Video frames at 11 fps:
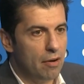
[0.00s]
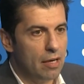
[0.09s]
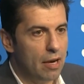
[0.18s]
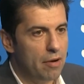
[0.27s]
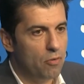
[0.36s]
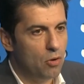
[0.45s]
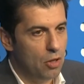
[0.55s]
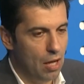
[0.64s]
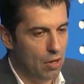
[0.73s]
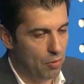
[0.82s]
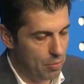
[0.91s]
en iyisi
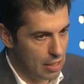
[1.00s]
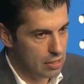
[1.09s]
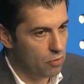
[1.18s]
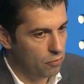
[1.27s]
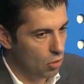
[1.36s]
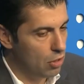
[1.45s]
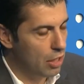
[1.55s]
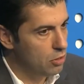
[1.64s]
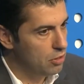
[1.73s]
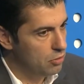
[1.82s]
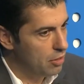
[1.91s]
olduğunu düşünüyorum
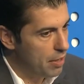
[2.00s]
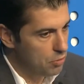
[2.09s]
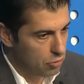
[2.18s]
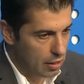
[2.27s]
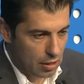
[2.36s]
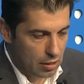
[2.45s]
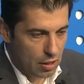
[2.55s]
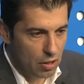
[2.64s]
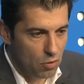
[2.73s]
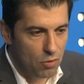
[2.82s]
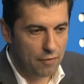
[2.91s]
değerlendirmesini yaptı.
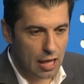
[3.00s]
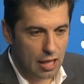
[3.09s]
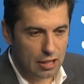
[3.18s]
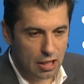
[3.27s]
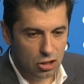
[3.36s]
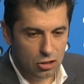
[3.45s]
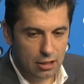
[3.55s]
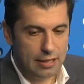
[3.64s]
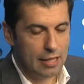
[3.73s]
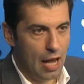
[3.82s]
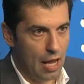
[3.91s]

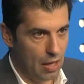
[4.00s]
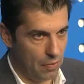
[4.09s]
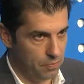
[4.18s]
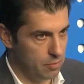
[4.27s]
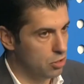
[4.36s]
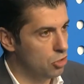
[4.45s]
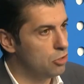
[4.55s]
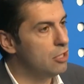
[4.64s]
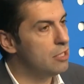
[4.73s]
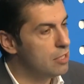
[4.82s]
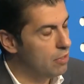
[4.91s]
Türkiye'nin tahıl
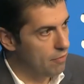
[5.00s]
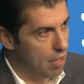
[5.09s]
koridoru,